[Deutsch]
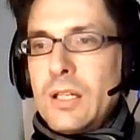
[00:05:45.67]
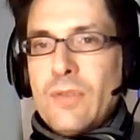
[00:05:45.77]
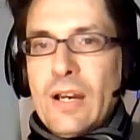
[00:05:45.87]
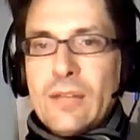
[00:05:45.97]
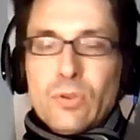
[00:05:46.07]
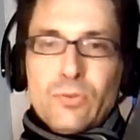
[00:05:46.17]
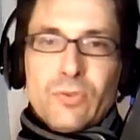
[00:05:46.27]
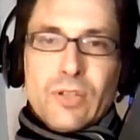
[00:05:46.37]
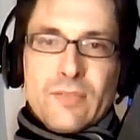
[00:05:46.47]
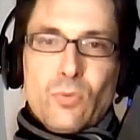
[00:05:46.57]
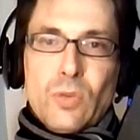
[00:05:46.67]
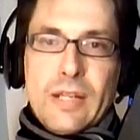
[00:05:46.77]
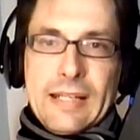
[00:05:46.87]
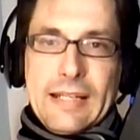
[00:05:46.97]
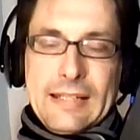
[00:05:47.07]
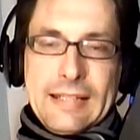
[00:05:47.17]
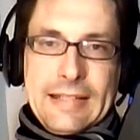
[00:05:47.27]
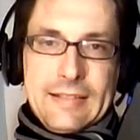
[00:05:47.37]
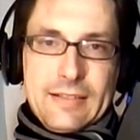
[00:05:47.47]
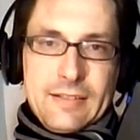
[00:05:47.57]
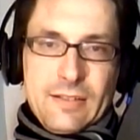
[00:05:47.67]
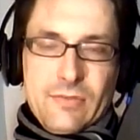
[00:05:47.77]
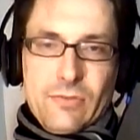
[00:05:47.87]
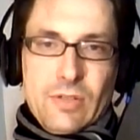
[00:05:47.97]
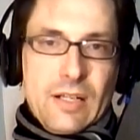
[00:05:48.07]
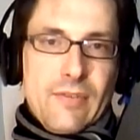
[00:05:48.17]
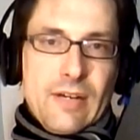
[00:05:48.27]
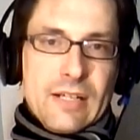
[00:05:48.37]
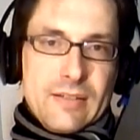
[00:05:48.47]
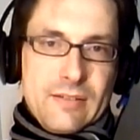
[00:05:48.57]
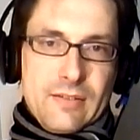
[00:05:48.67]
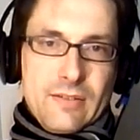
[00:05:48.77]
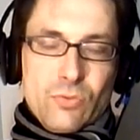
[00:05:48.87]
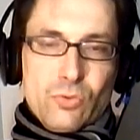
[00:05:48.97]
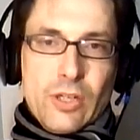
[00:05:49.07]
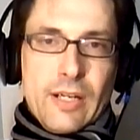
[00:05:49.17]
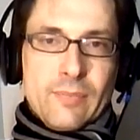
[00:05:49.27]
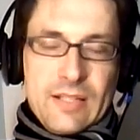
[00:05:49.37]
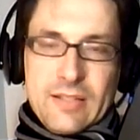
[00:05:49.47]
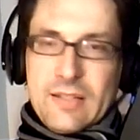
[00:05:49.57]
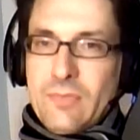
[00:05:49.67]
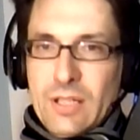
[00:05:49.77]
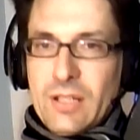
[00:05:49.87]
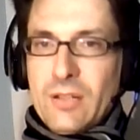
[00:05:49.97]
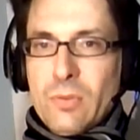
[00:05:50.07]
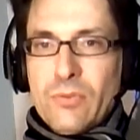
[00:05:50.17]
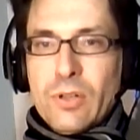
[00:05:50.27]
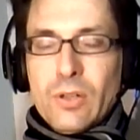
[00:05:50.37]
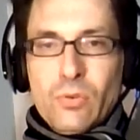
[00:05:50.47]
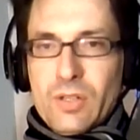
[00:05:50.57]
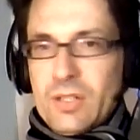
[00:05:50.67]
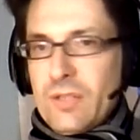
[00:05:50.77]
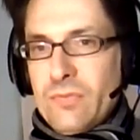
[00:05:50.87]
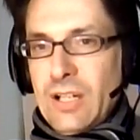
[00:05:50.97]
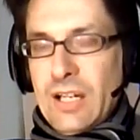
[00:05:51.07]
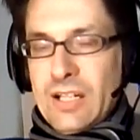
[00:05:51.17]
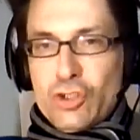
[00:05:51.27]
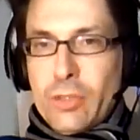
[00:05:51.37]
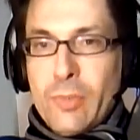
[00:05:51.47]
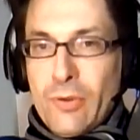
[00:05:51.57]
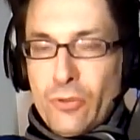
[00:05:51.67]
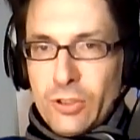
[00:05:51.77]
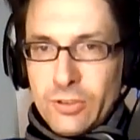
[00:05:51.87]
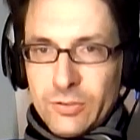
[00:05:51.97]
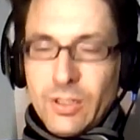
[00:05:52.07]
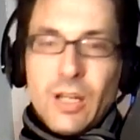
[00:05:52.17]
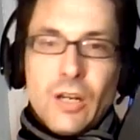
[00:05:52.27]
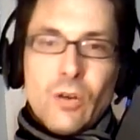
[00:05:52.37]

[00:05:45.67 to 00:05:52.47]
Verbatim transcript: die Verantwortung für das Wohlergehen der Eltern oder der Erwachsenen zuschreibt, das ist wirklich eine Überforderung und die hat schlimme Folgen